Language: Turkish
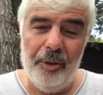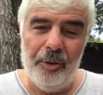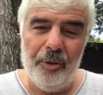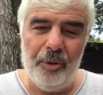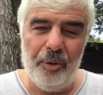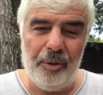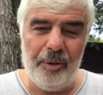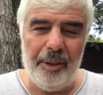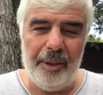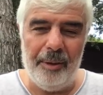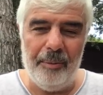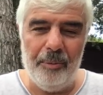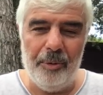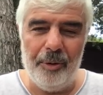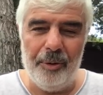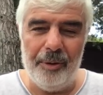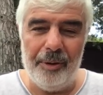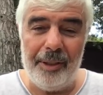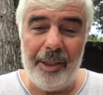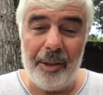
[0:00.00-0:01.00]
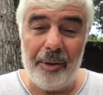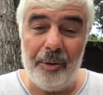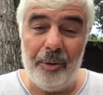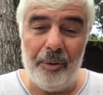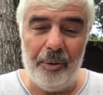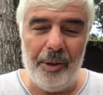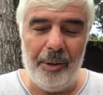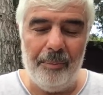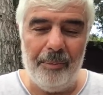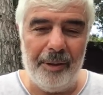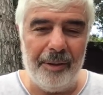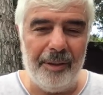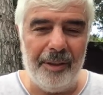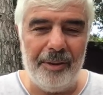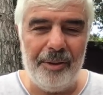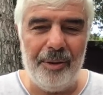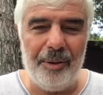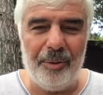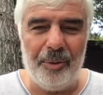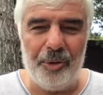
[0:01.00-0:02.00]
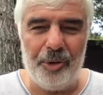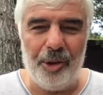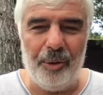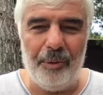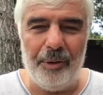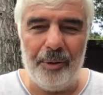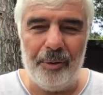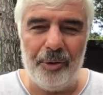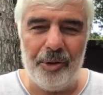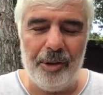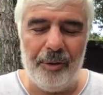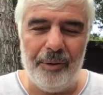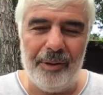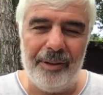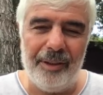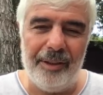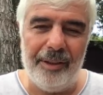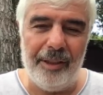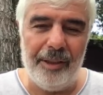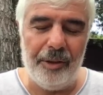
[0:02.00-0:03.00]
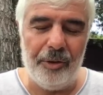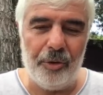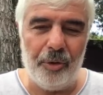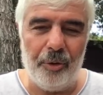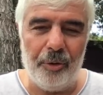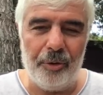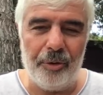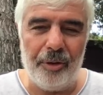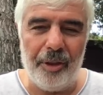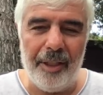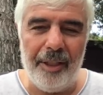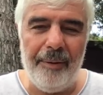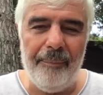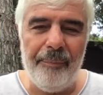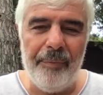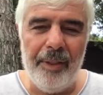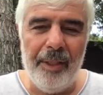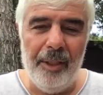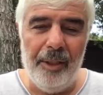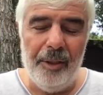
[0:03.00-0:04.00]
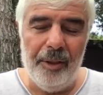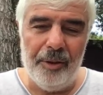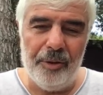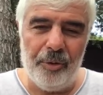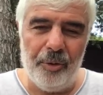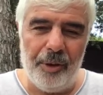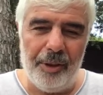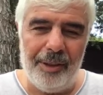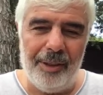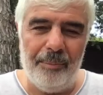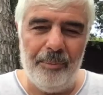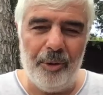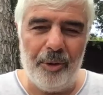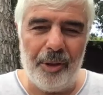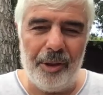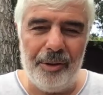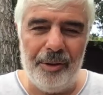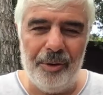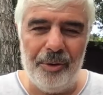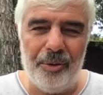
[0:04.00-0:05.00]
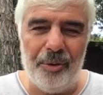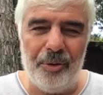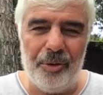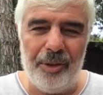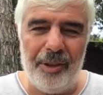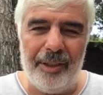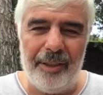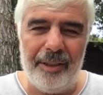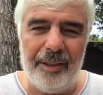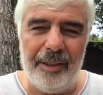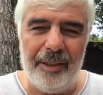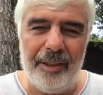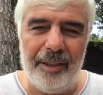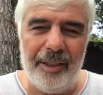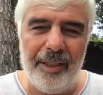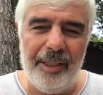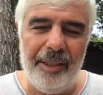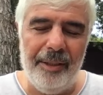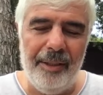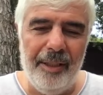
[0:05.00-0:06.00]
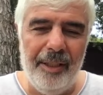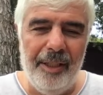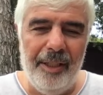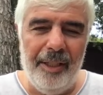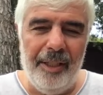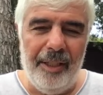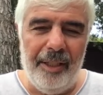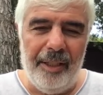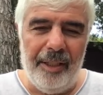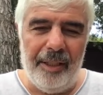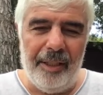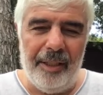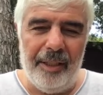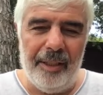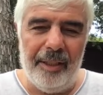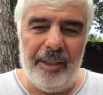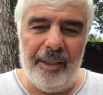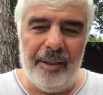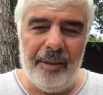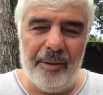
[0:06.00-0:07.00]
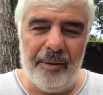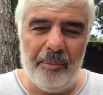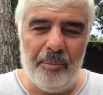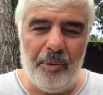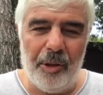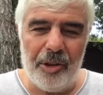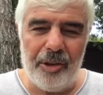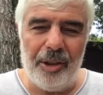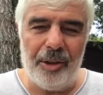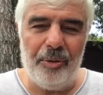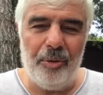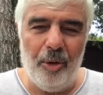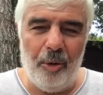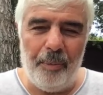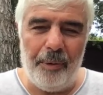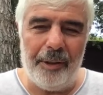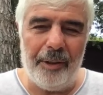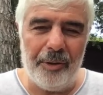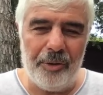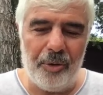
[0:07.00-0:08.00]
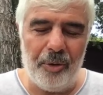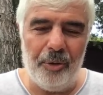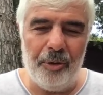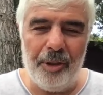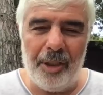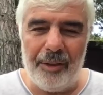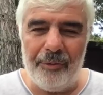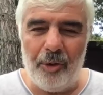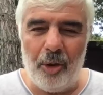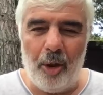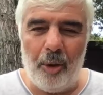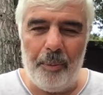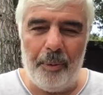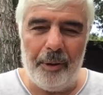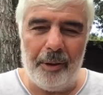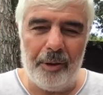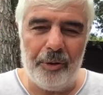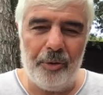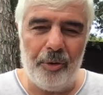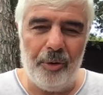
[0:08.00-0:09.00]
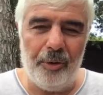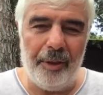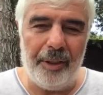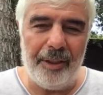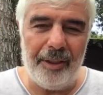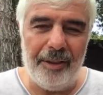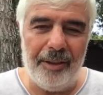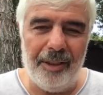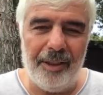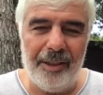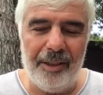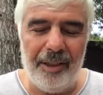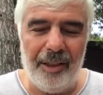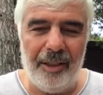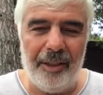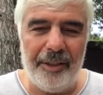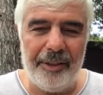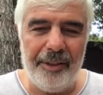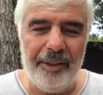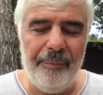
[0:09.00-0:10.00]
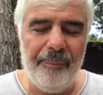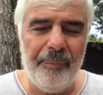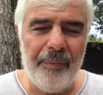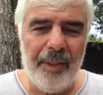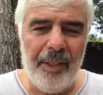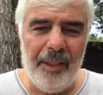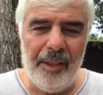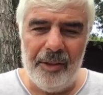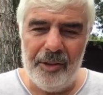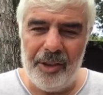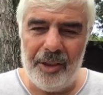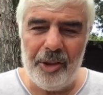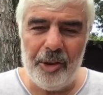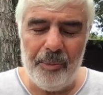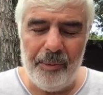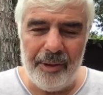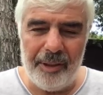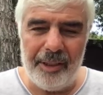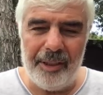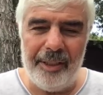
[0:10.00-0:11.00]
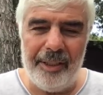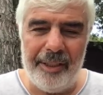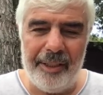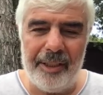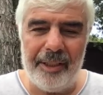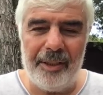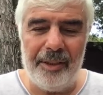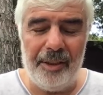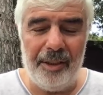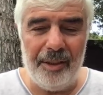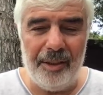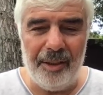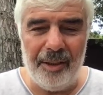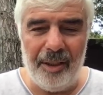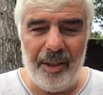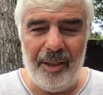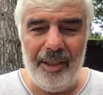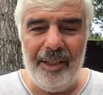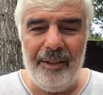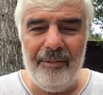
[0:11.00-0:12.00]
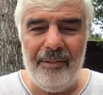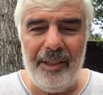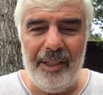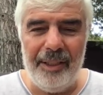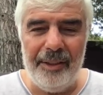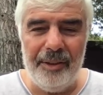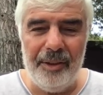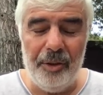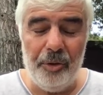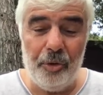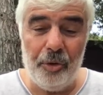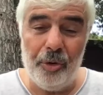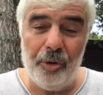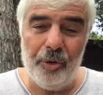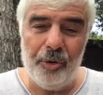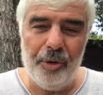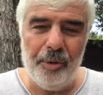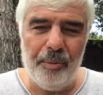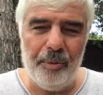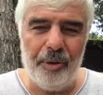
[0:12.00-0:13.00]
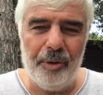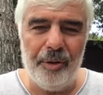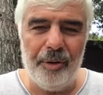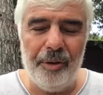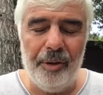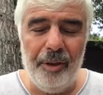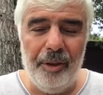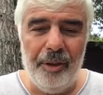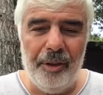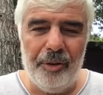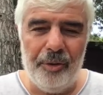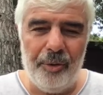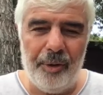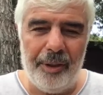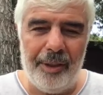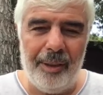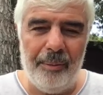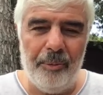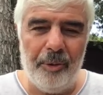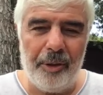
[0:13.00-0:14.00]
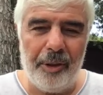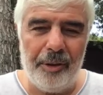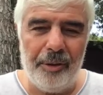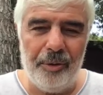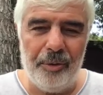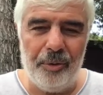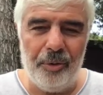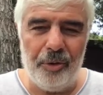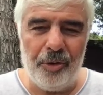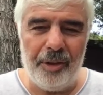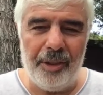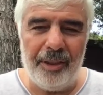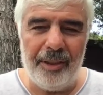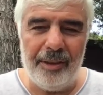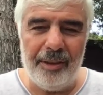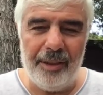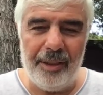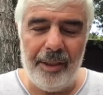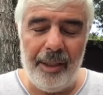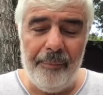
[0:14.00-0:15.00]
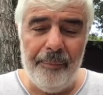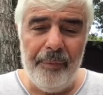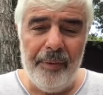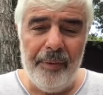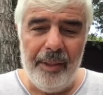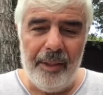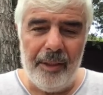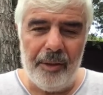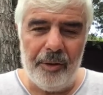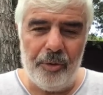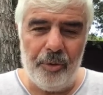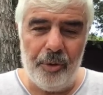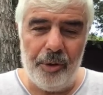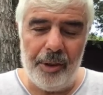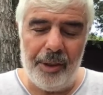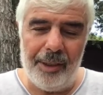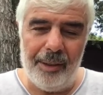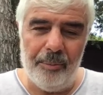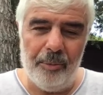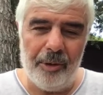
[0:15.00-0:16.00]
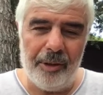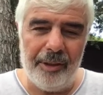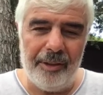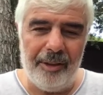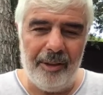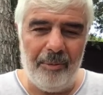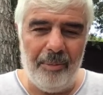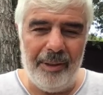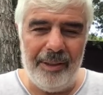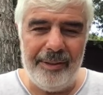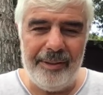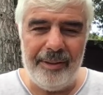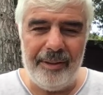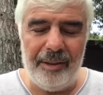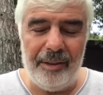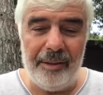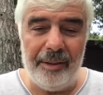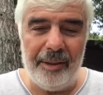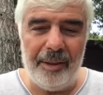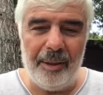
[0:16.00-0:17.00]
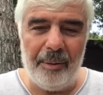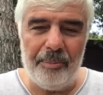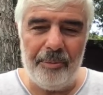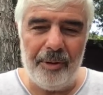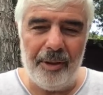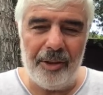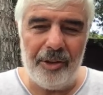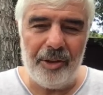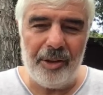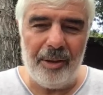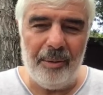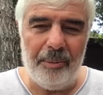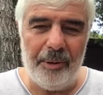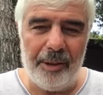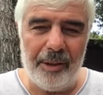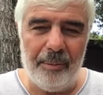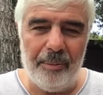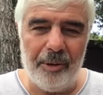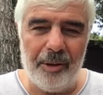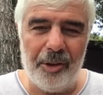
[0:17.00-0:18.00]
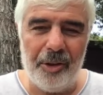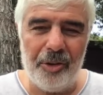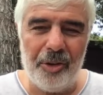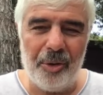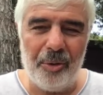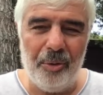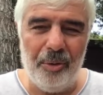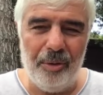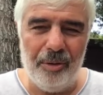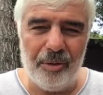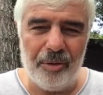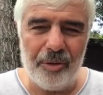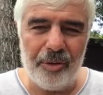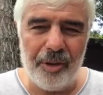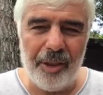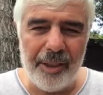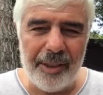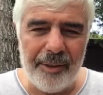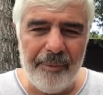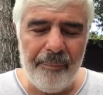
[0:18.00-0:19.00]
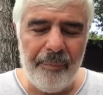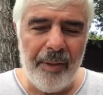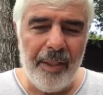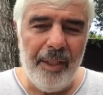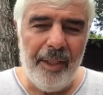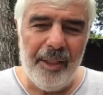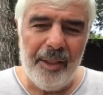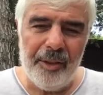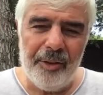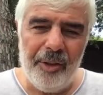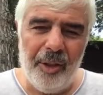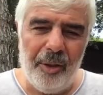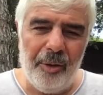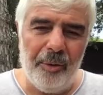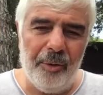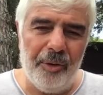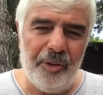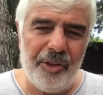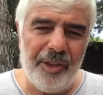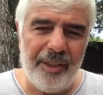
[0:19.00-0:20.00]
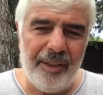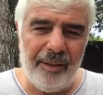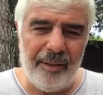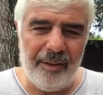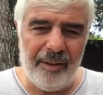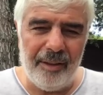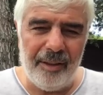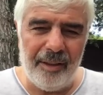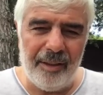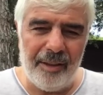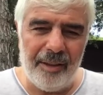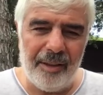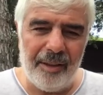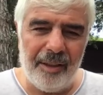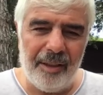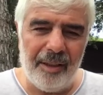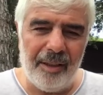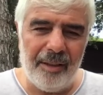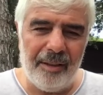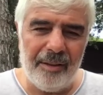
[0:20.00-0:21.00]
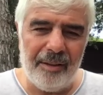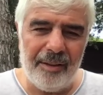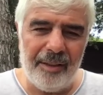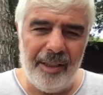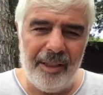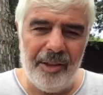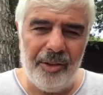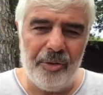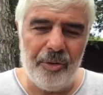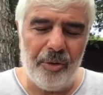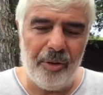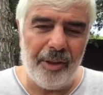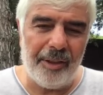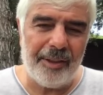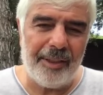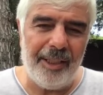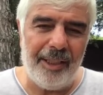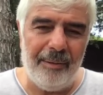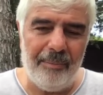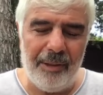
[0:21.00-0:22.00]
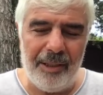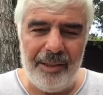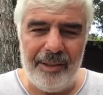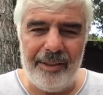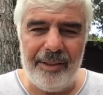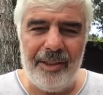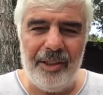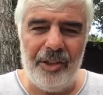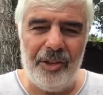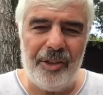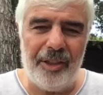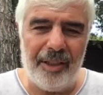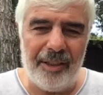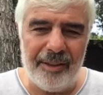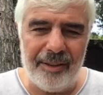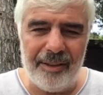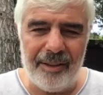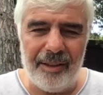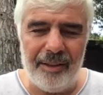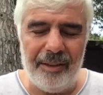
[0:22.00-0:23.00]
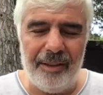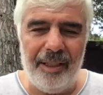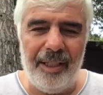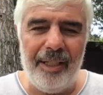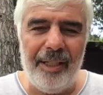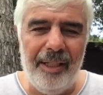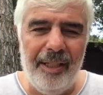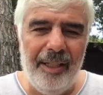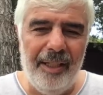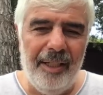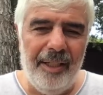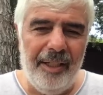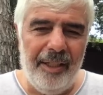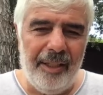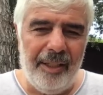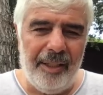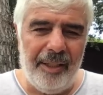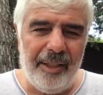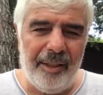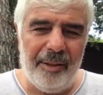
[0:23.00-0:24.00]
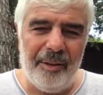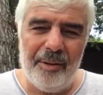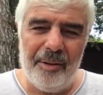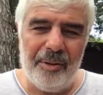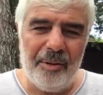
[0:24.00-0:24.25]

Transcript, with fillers: Kürtlerin bugün tek gündem maddesi Rojava. Rojava'da Deirizor'da Suriye Demokratik Güçlerinin e, başlattığı operasyonlar, bu operasyonların yankıları çatışmalar giderek e, alevlendi. Çünkü bugün Suriye Demokratik Güçlerin de e, Suriye Demokratik Meclisi'nin de yaptığı açıklamalara bakacak olursak daha önce e, Zor Askeri Meclisi içerisinde e,